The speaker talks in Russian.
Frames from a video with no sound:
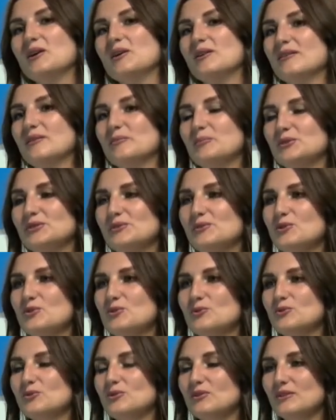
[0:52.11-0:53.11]
э,
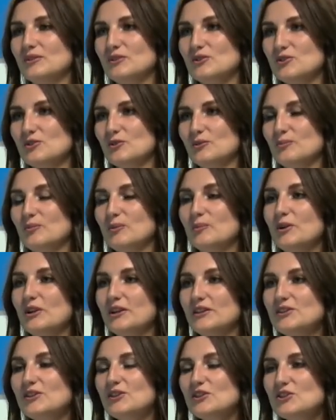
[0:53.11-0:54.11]
посвященные нашей
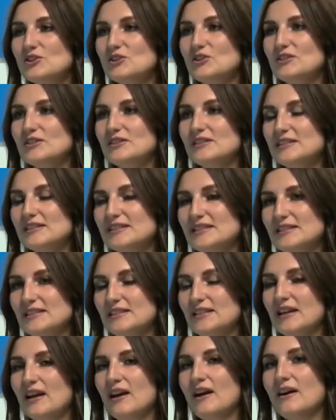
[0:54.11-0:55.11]
библиотечной
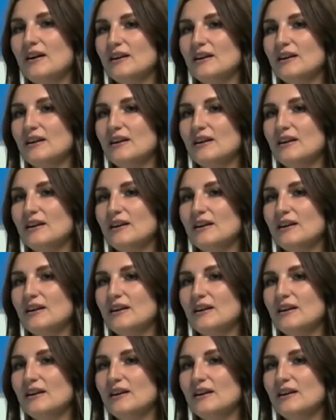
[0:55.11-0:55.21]
сети.